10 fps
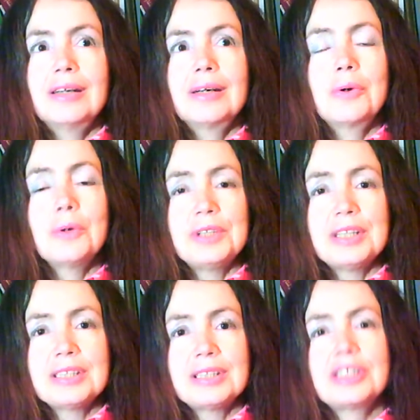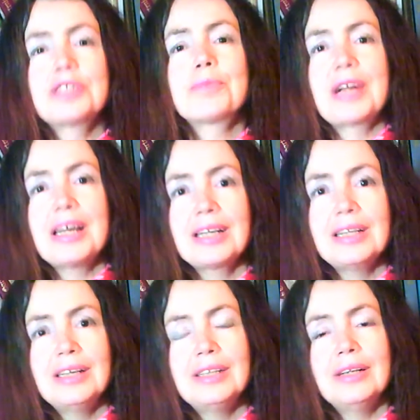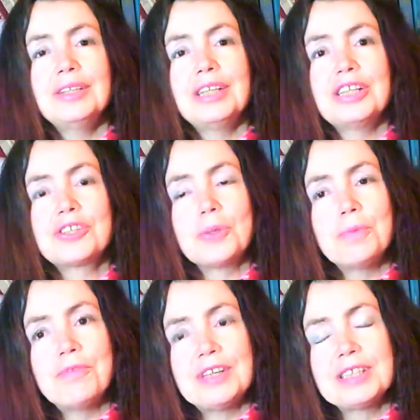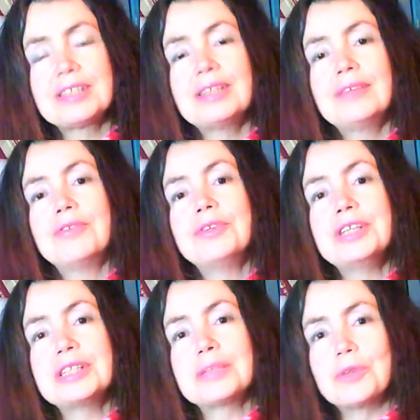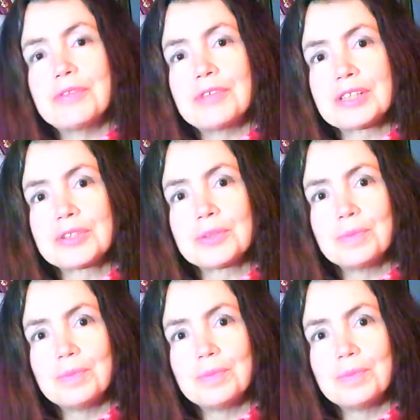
Gottes, die Sprache des Schöpfers von diesem Universum.